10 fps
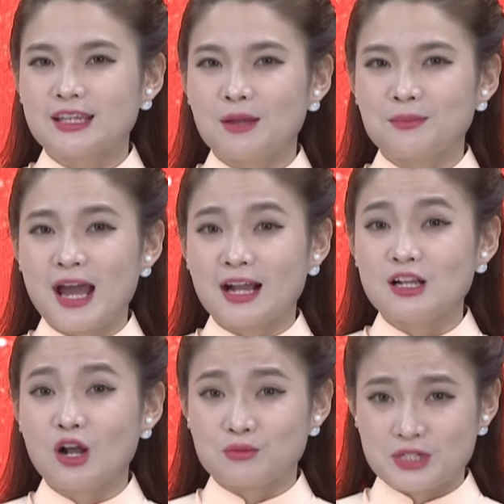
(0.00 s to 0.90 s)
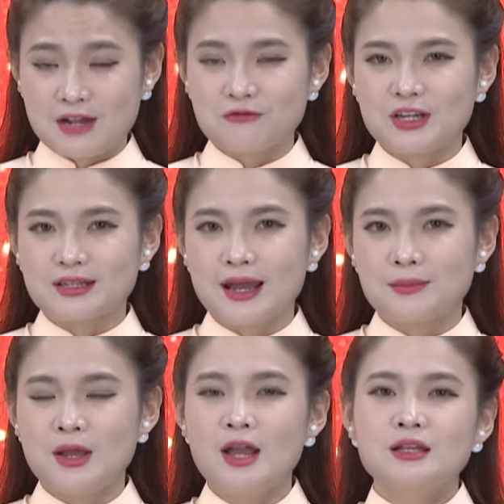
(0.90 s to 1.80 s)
thành lập Đảng Cộng sản Việt Nam,